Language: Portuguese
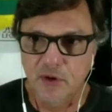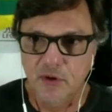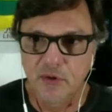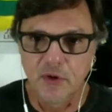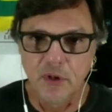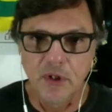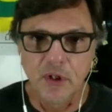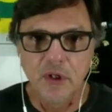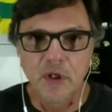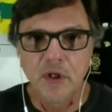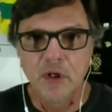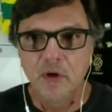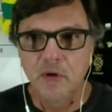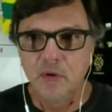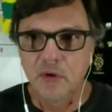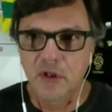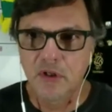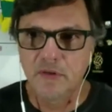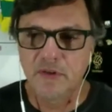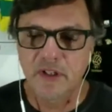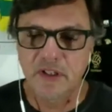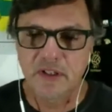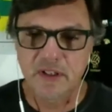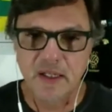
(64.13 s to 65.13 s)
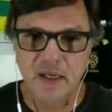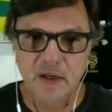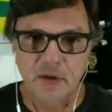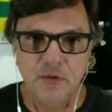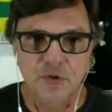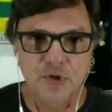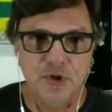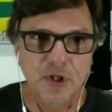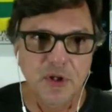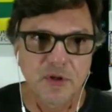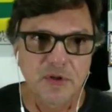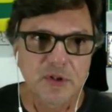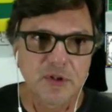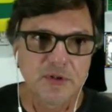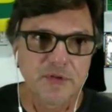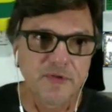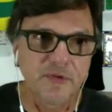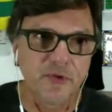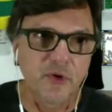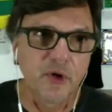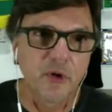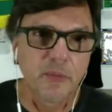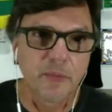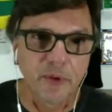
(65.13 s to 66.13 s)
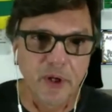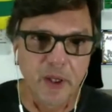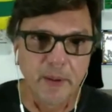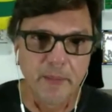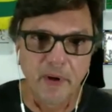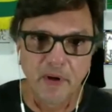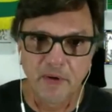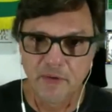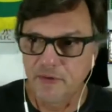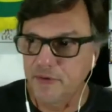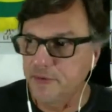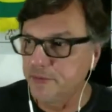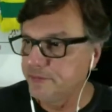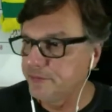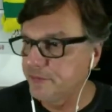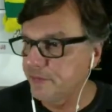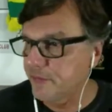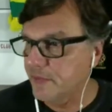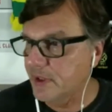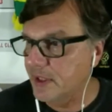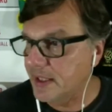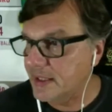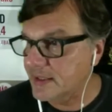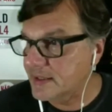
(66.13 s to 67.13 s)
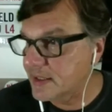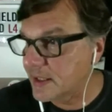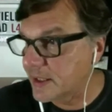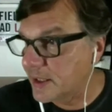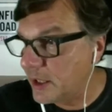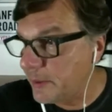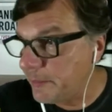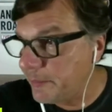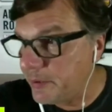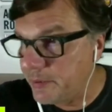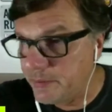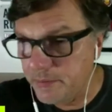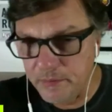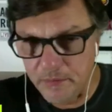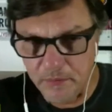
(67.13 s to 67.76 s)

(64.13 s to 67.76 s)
Então, o adversário do Chelsea foi o Plymouth. E essa equipe,